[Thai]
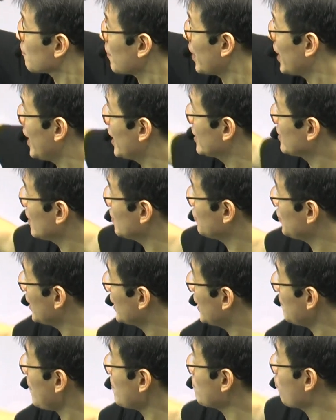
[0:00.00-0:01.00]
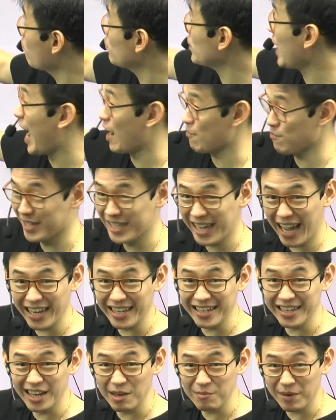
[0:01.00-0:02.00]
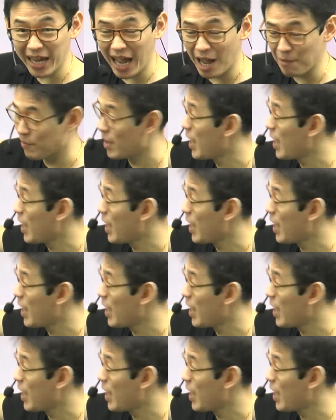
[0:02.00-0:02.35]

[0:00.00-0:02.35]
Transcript: ม AGC ที่เป็นมุมฉากเหมือนกันเห็นไหมครับ